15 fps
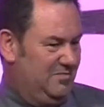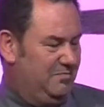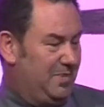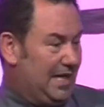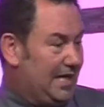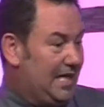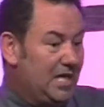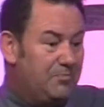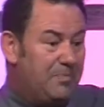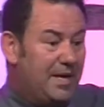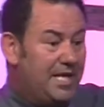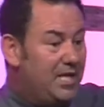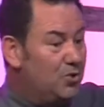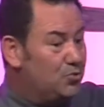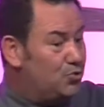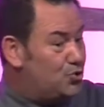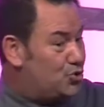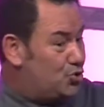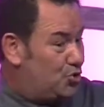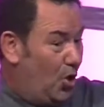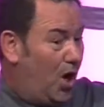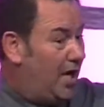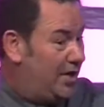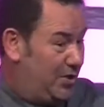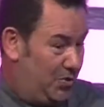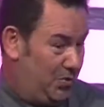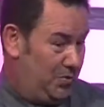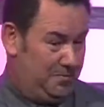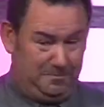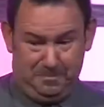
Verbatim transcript: para aquele período histórico.